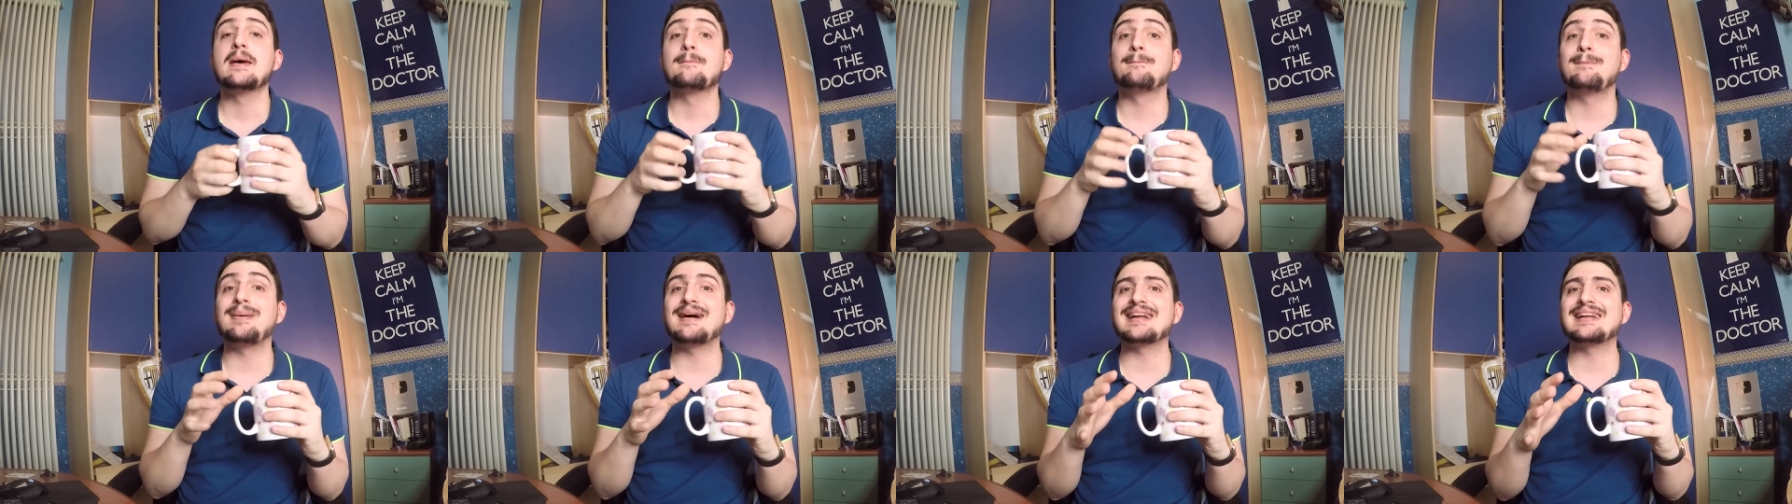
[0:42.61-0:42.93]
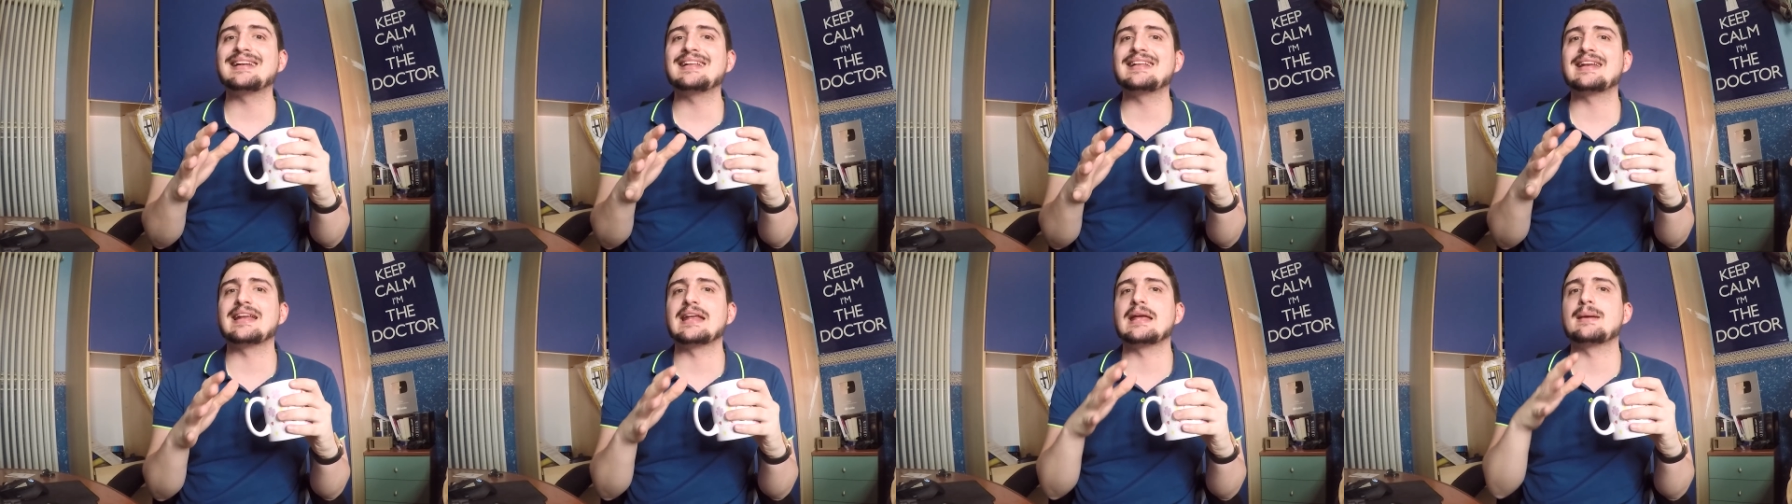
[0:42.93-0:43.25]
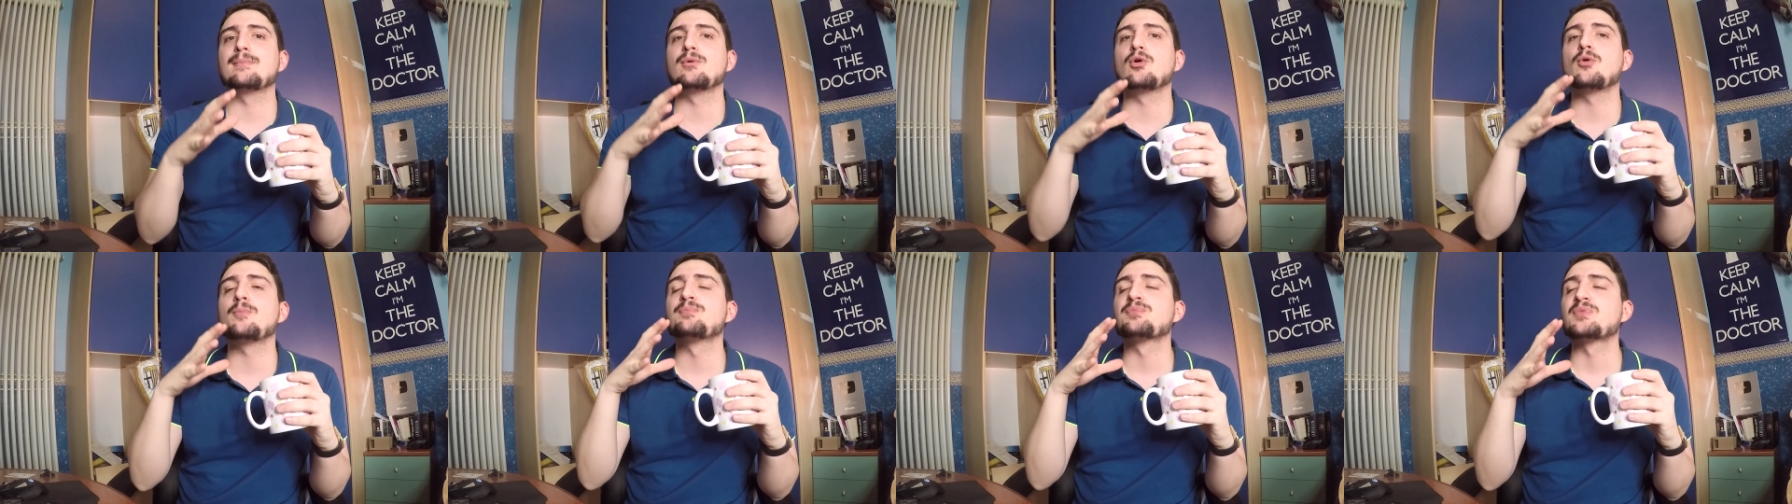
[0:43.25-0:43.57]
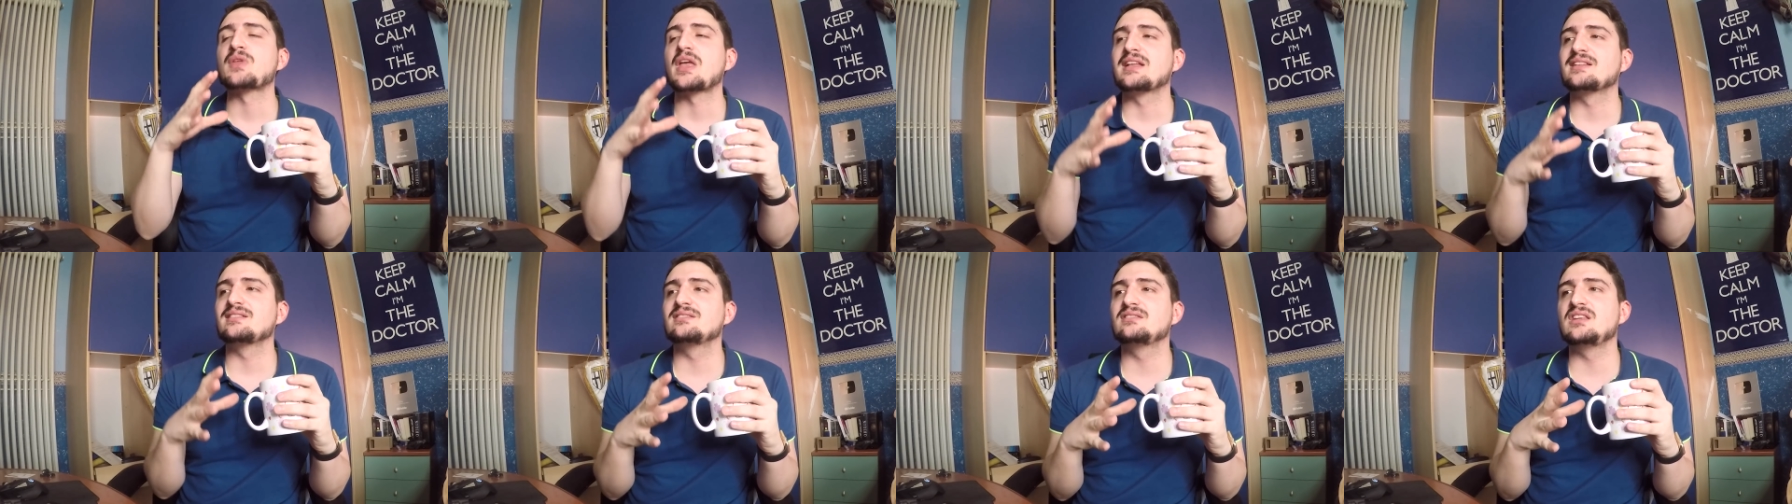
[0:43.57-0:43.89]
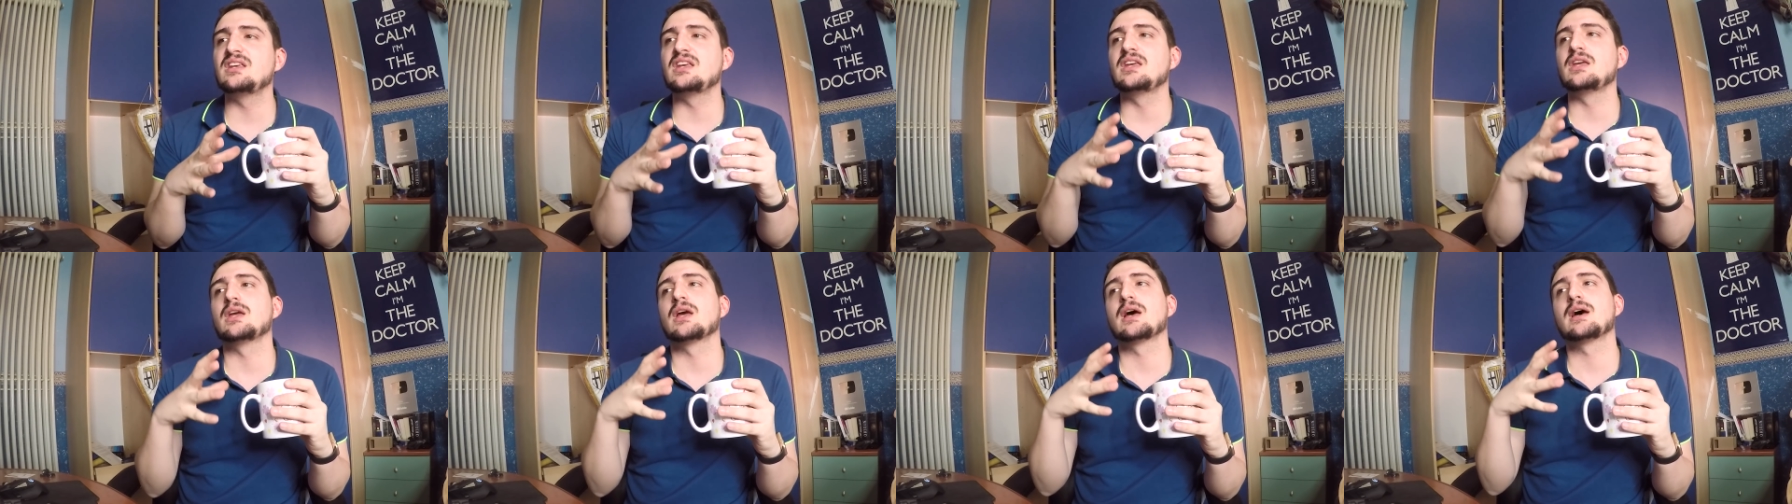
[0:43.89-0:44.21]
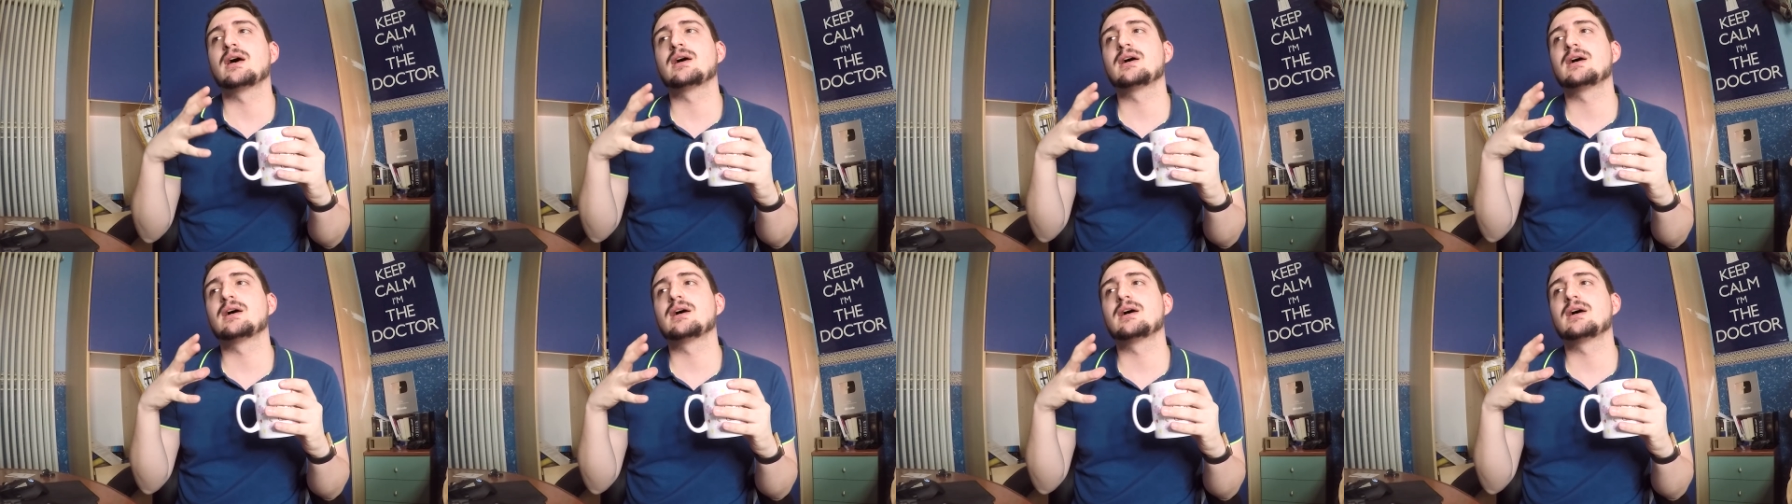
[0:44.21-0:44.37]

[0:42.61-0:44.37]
parleremo di eh,